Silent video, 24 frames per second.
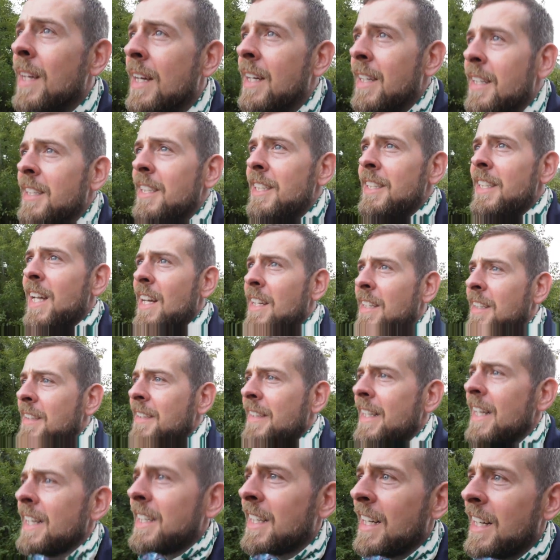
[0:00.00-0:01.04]
E, idea
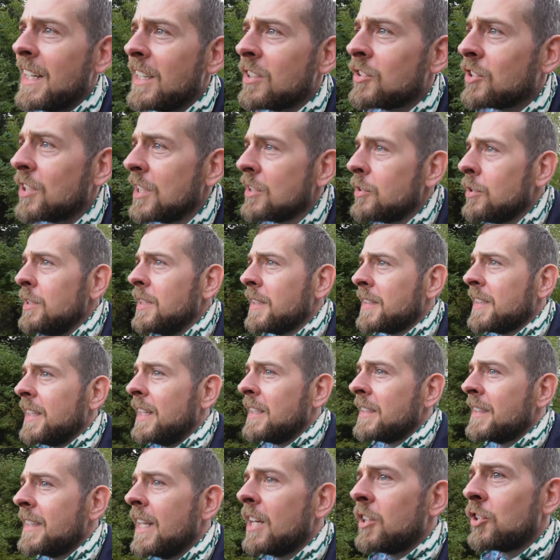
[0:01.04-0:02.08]
jest taka, że to jest
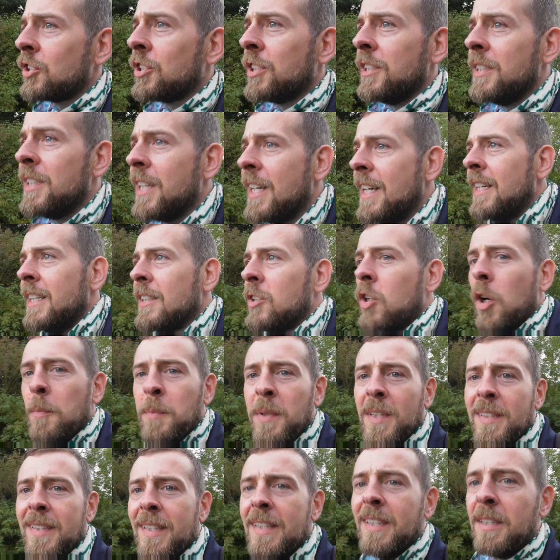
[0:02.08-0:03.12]
najstarszy e,
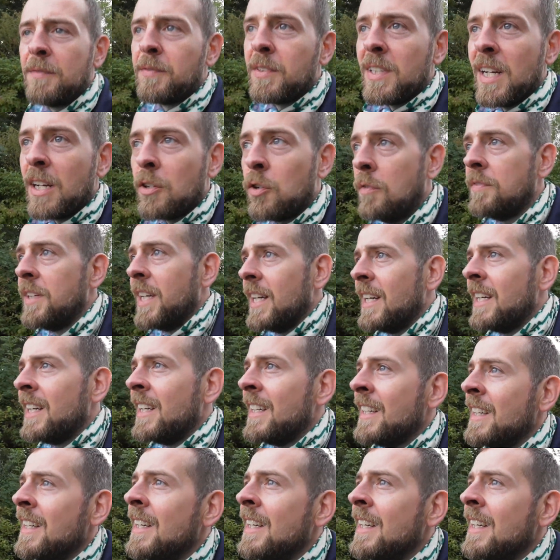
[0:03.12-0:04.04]
kopiec e, w Krakowie.